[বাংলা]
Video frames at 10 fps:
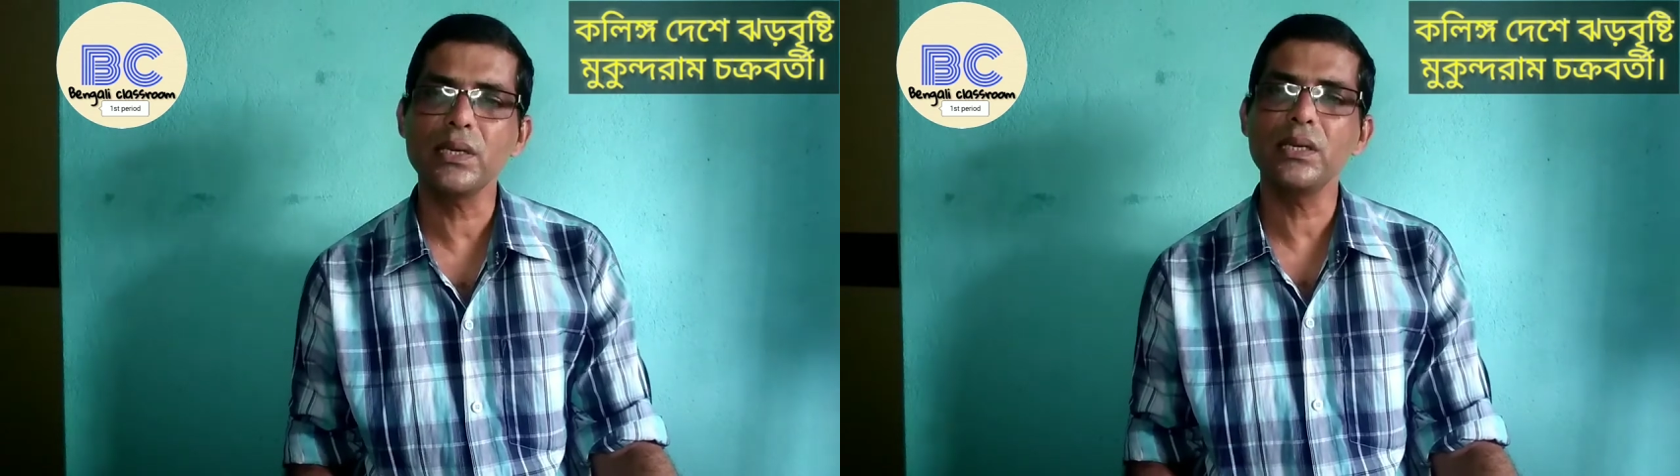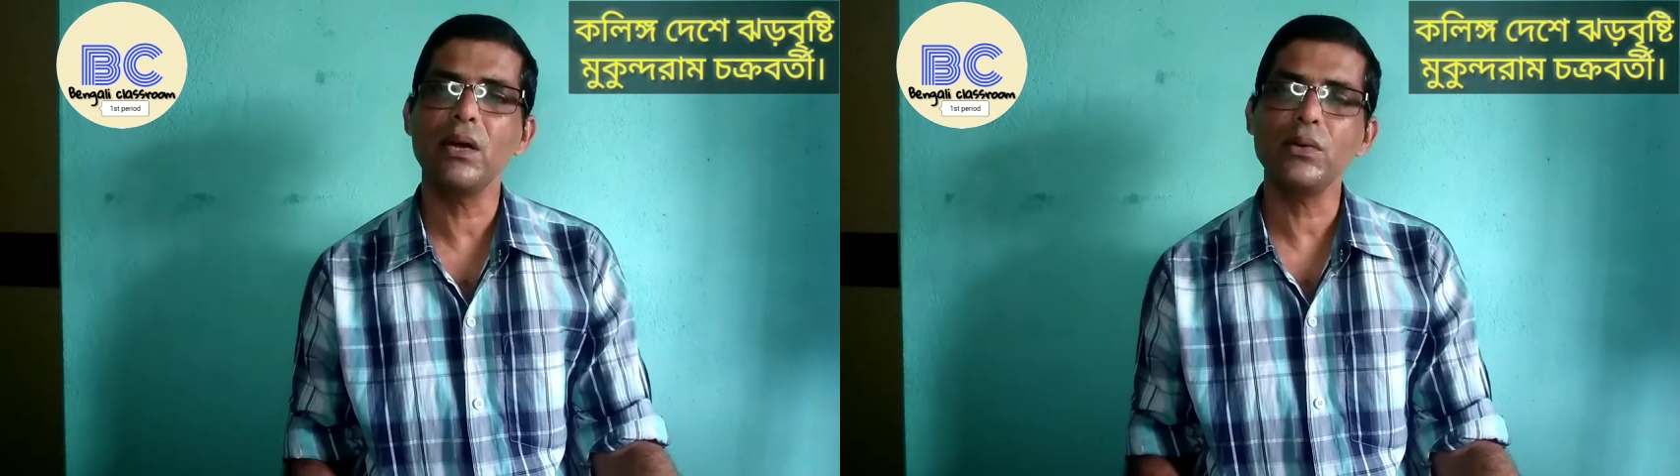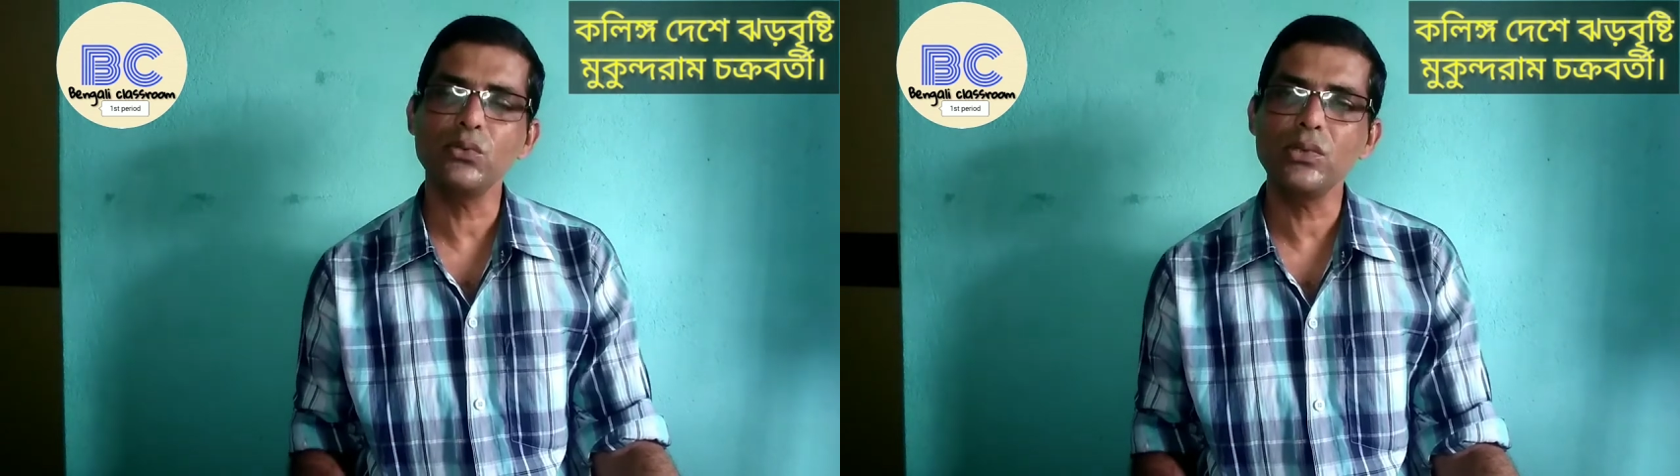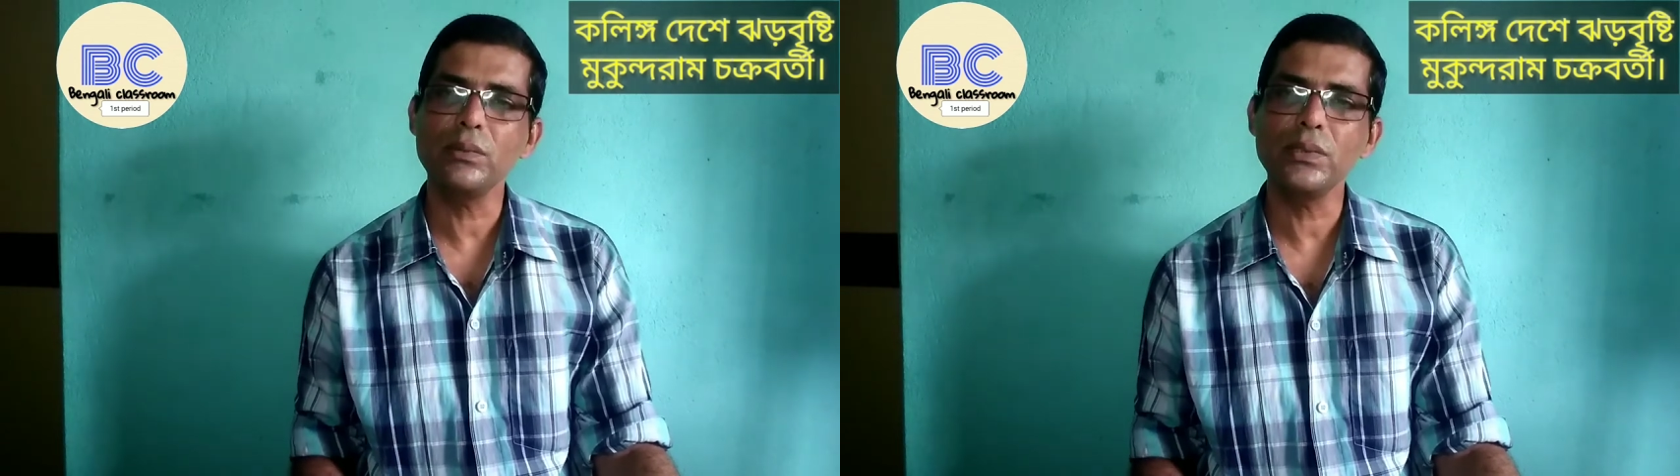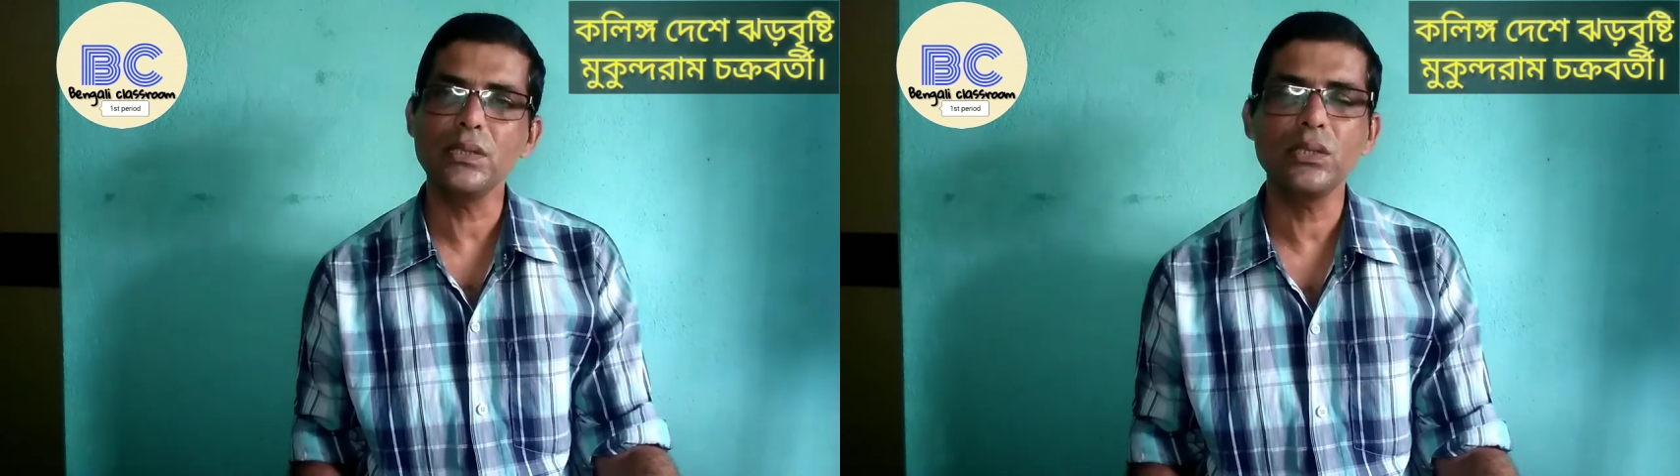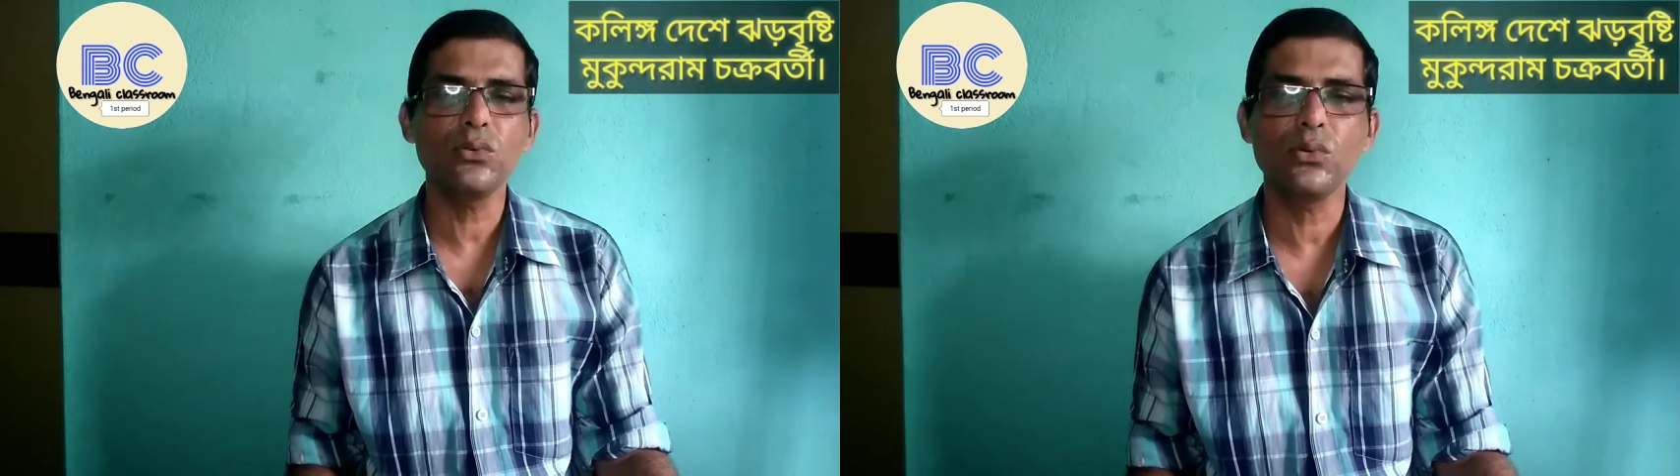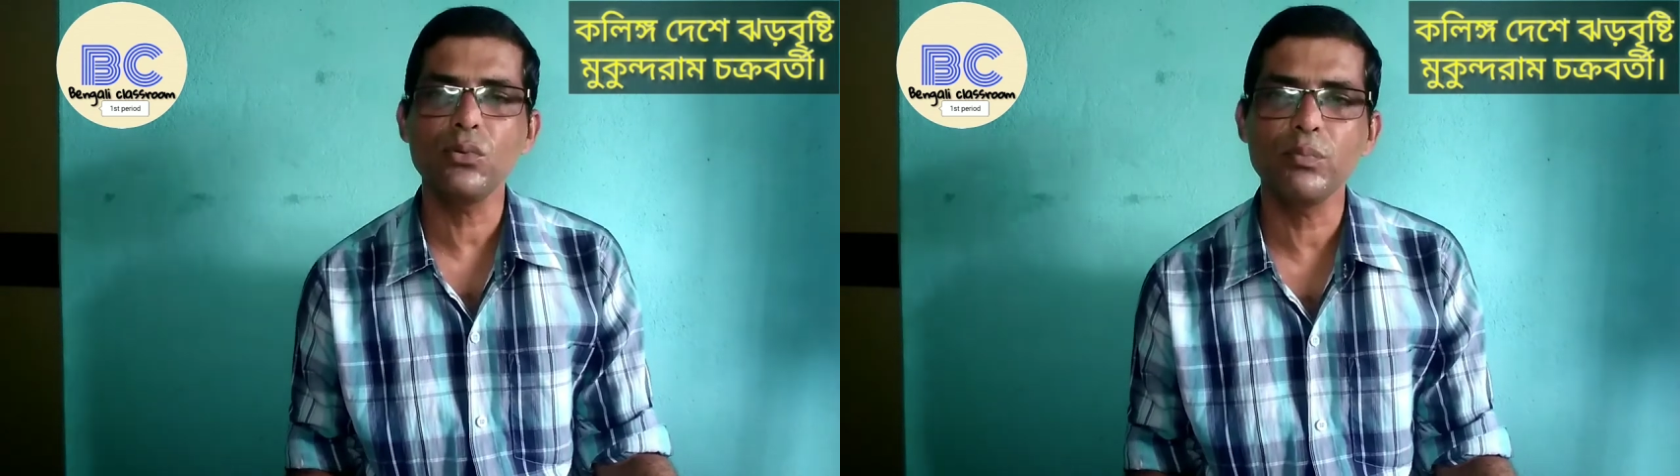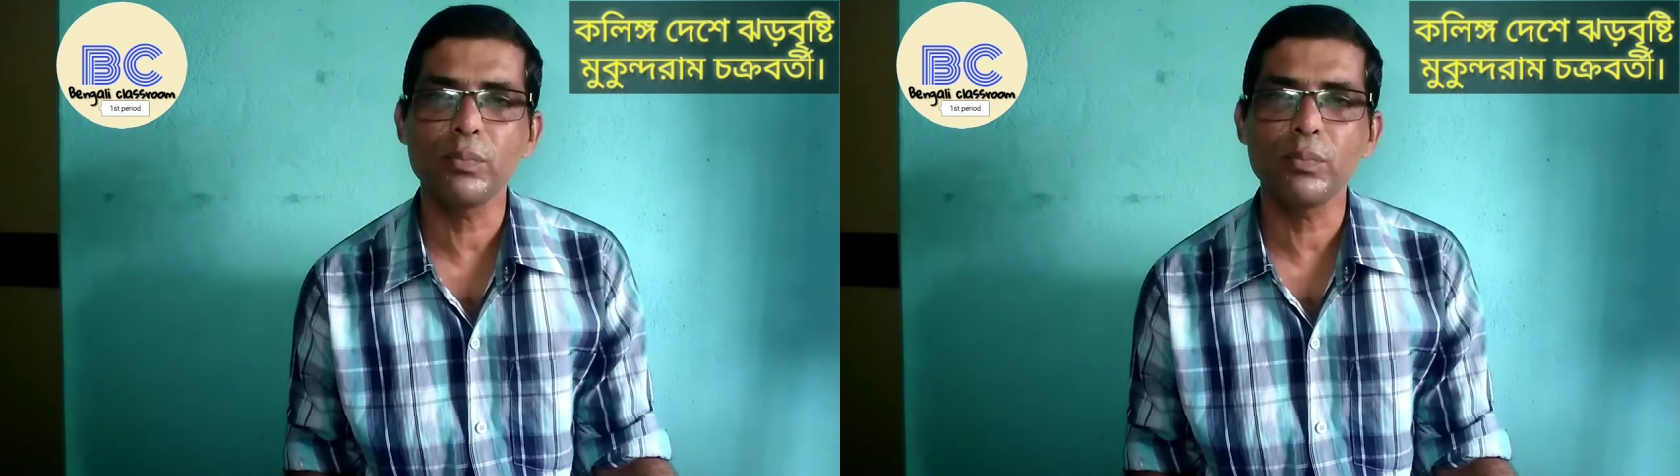পাখির আওয়াজ শুনতে পাচ্ছেন কিন্তু কোনো